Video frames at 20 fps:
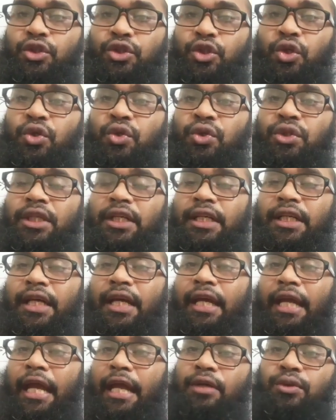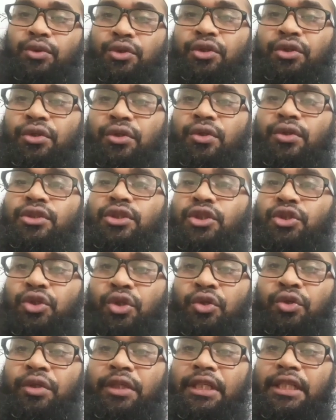সৈন্যদেরকে একত্রিত করছে
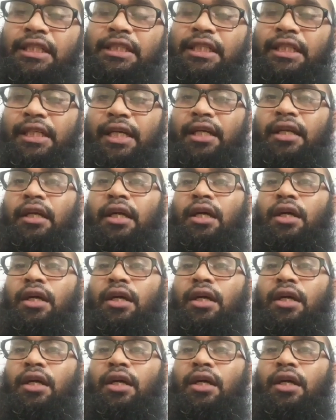সৈন্য ইংরেজি কি